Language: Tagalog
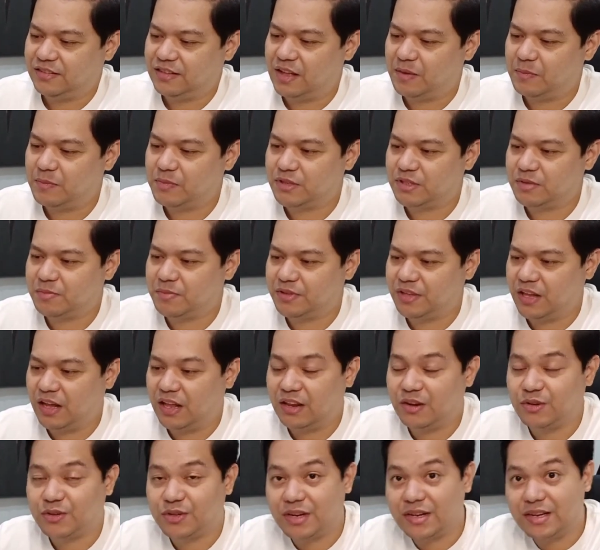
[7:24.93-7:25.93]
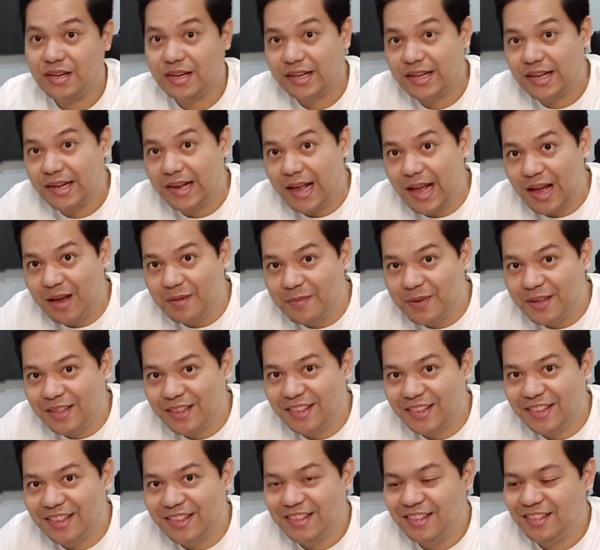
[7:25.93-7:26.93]
Tapos, matagal ko siyang
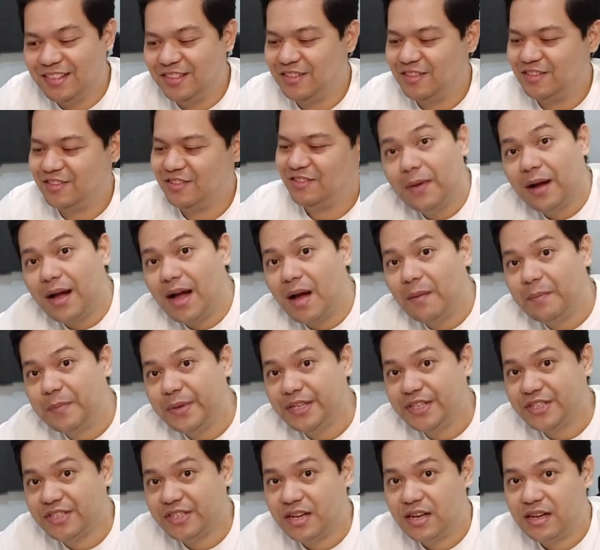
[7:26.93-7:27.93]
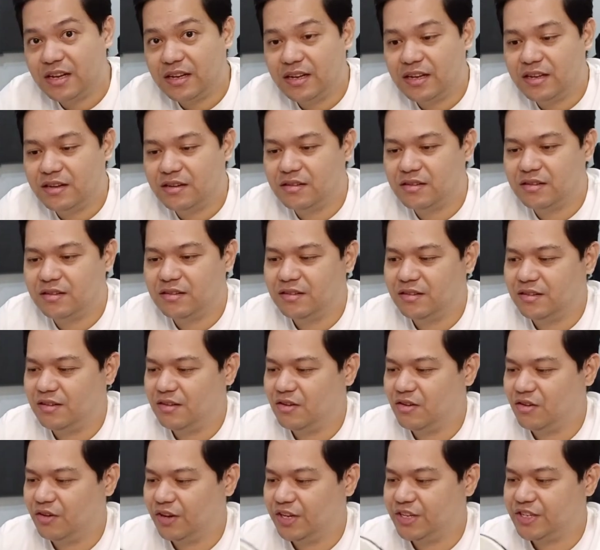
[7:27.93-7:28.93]
nagagamit. Makapit siya, ganun.
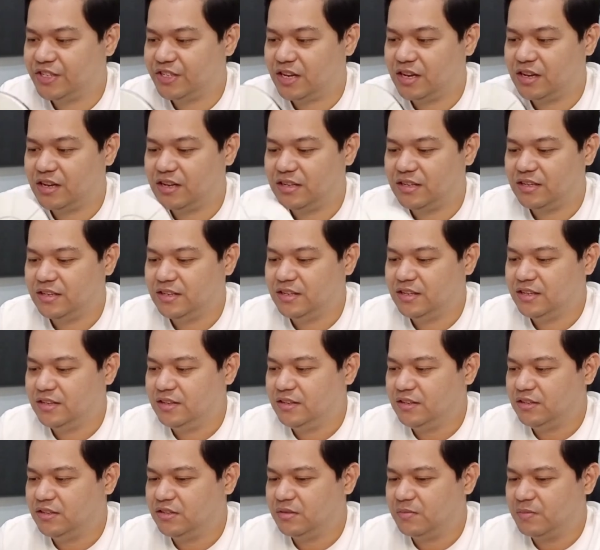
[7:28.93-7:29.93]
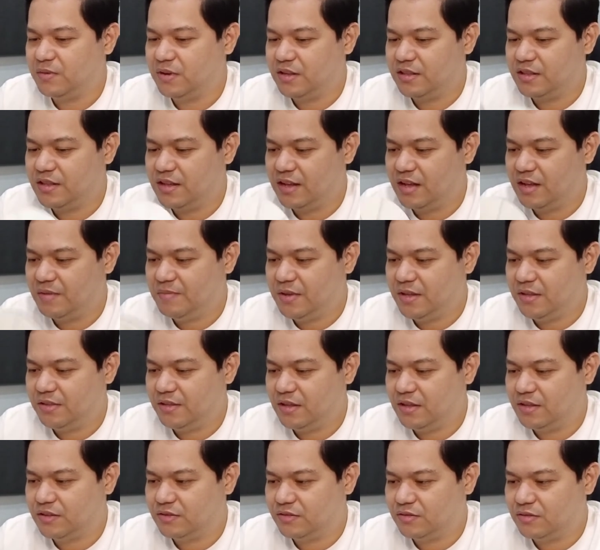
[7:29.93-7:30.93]
Okay siya. So, maganda
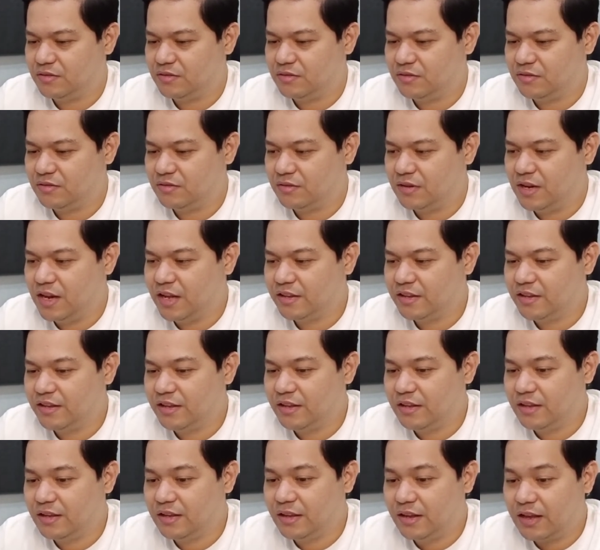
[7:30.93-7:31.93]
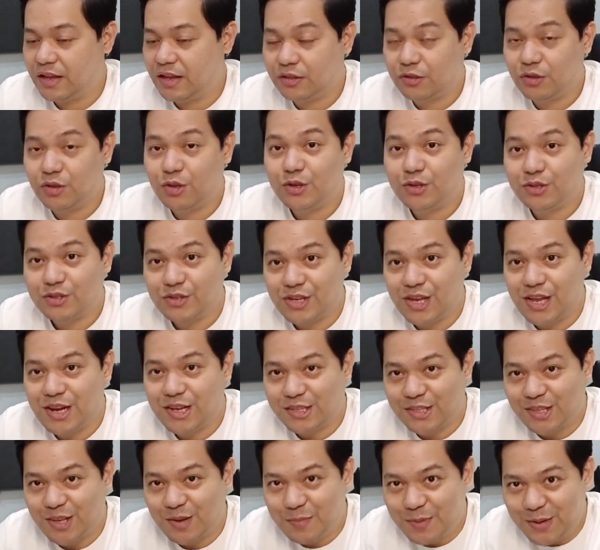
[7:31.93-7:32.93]
gamitin. So, laging ito yung
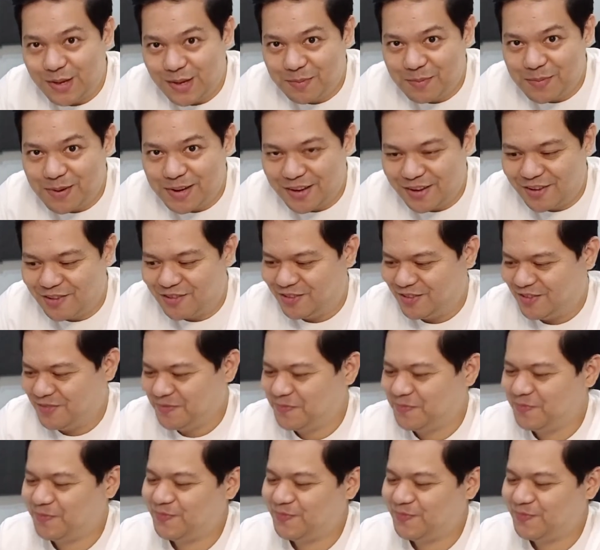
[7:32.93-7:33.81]
chinelas na binibili ko.